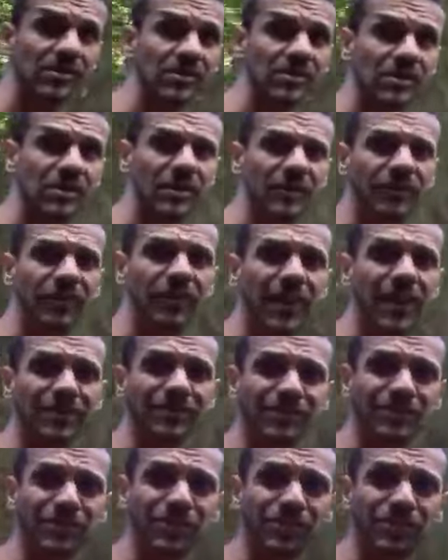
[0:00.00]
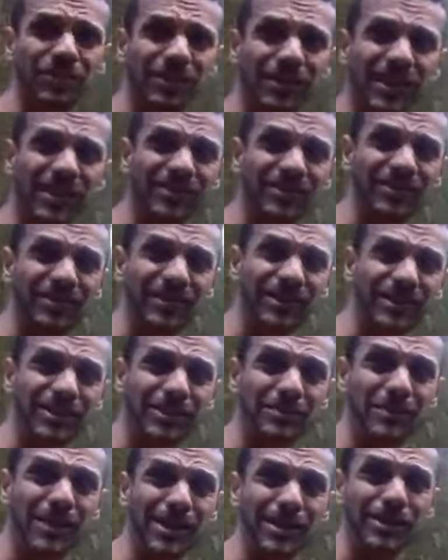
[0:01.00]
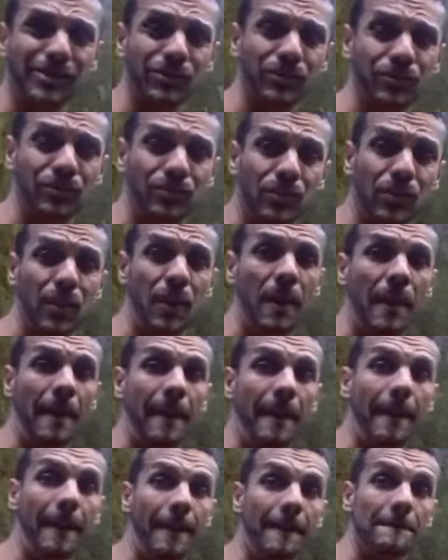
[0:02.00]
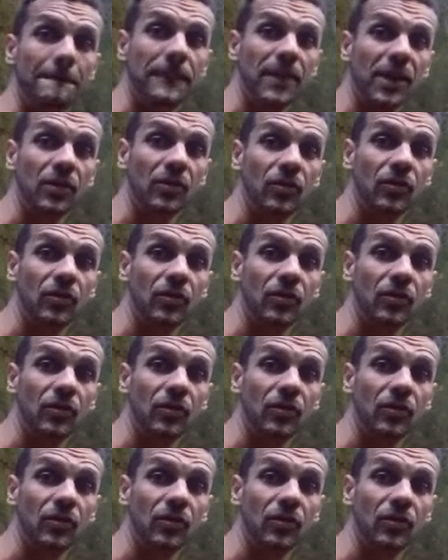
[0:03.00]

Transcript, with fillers: Quem quiser conhecer é fácil. Soltou em Cachoeira de Macacu.